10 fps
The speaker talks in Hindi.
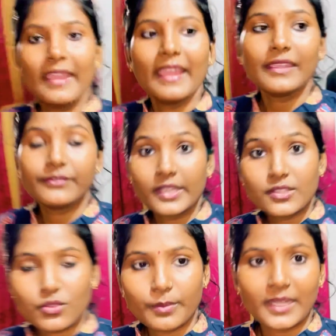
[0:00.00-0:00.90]
हे hey
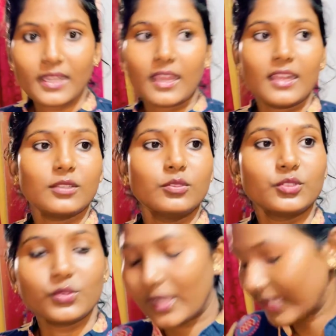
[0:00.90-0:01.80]
फ्रेंड्स तो मेरा नहाना हो
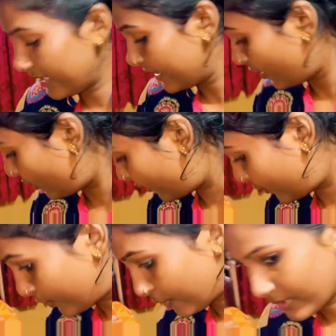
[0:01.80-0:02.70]
चुका है
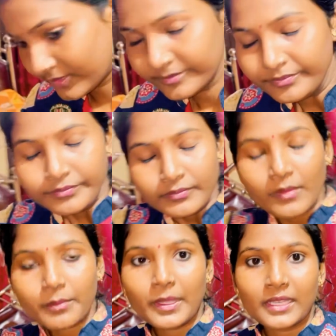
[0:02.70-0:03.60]
और
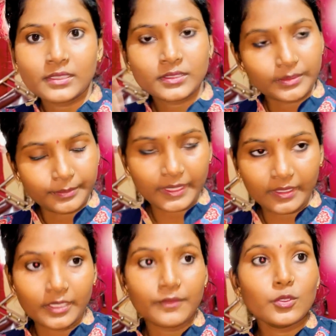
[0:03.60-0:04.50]
मैंने मैं
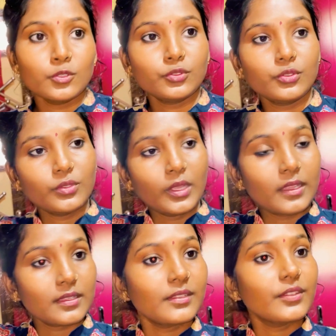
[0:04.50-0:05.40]
रेडी भी हो चुकी हूँ
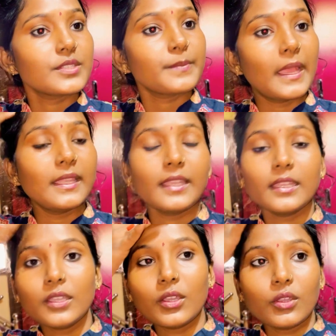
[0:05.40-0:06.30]
ऐसे ड्रेस पहन लिया
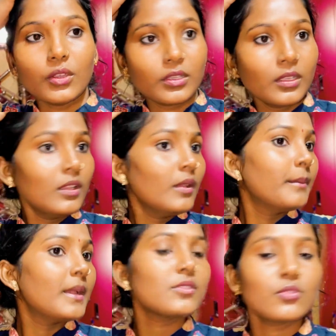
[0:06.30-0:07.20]
है और
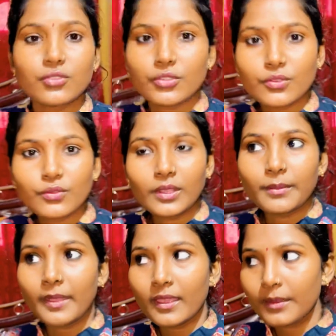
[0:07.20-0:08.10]
मैं सोच रही हूँ कि
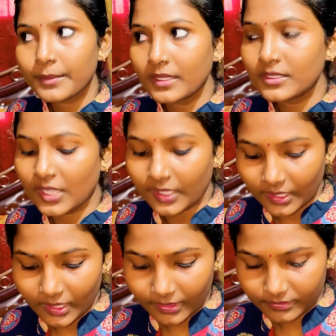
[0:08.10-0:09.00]
मैं अभी
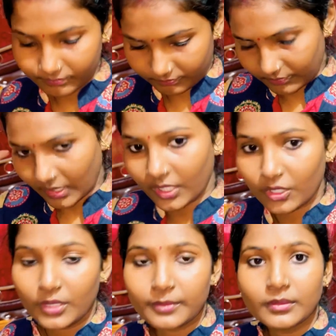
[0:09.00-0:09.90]
जाके हेयर ऑयल